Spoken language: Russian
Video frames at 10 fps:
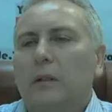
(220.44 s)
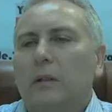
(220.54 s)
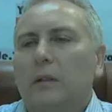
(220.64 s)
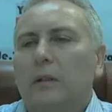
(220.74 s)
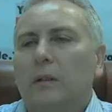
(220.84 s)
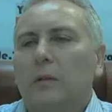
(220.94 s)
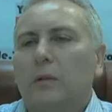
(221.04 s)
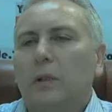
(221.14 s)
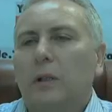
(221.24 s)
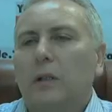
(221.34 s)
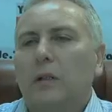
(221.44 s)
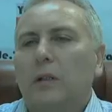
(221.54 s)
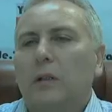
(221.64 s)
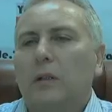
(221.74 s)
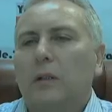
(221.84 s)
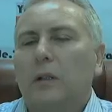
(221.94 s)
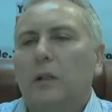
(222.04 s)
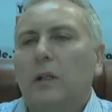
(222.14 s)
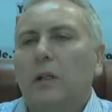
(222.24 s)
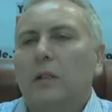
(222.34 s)
Ну так,
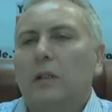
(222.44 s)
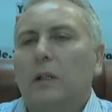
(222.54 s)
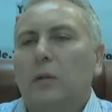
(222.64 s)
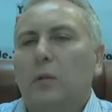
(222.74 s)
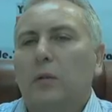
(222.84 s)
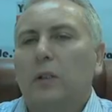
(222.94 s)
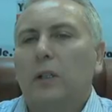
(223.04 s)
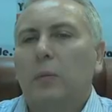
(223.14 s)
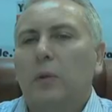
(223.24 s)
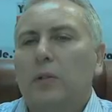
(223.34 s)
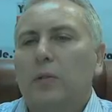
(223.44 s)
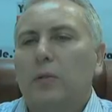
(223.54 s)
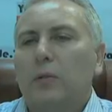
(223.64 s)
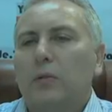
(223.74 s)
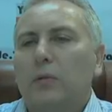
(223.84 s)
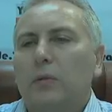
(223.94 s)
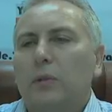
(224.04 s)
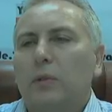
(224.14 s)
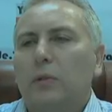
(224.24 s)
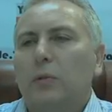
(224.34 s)
торговый диапазон
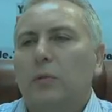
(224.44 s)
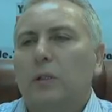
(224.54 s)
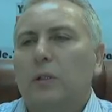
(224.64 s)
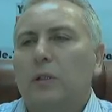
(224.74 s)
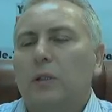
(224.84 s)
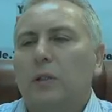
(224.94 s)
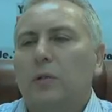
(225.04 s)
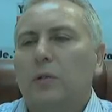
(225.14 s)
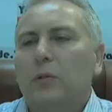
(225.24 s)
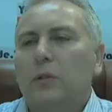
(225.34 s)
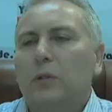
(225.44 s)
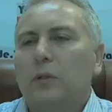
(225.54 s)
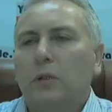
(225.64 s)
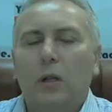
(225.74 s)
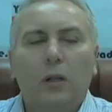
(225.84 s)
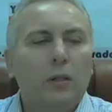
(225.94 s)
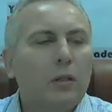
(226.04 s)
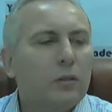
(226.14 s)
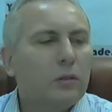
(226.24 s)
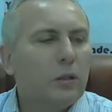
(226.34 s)
идет у нас серьезный. Странно,
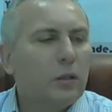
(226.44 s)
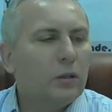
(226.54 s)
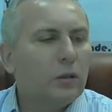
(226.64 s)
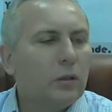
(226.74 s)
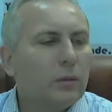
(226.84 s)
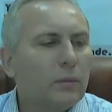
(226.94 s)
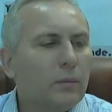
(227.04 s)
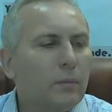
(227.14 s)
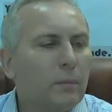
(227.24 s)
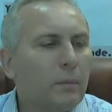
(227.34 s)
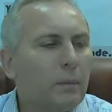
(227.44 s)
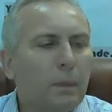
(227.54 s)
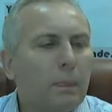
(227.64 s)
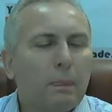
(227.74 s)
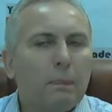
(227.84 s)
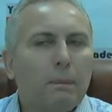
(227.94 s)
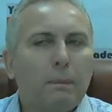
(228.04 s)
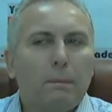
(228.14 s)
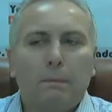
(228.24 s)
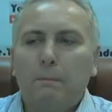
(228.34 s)
странно.
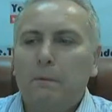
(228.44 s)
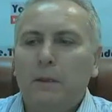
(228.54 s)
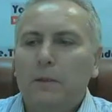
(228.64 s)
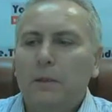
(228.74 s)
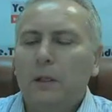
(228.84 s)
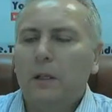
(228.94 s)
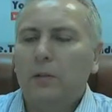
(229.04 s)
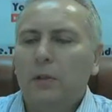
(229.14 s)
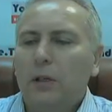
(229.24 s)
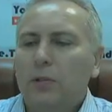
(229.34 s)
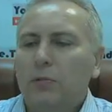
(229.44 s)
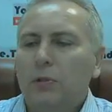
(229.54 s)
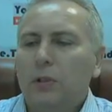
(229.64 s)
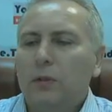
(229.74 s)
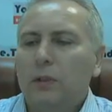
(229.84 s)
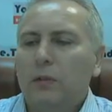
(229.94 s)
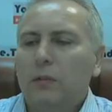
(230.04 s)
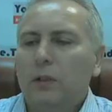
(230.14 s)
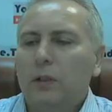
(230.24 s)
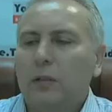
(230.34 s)
Не знаю, я жду нефть
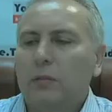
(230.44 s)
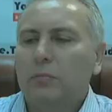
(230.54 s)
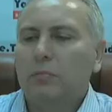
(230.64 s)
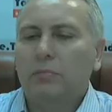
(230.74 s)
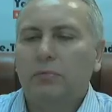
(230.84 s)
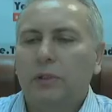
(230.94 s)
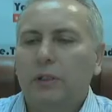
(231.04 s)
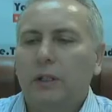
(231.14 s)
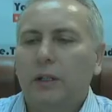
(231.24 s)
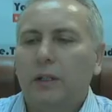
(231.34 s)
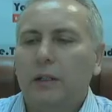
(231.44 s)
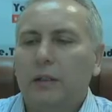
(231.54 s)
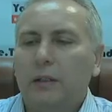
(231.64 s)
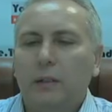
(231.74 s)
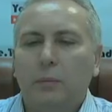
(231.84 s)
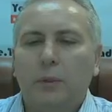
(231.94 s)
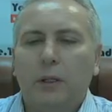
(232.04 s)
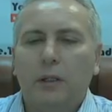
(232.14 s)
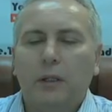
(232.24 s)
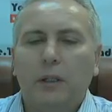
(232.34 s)
наверх. Вы как хотите, парни,
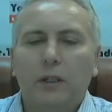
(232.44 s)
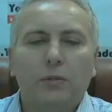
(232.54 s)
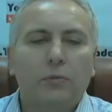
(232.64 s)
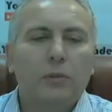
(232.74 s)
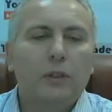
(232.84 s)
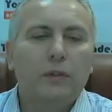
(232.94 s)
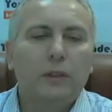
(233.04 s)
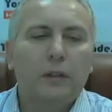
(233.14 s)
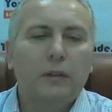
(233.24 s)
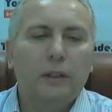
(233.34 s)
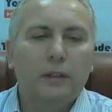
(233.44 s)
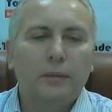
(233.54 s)
а я жду нефть наверх.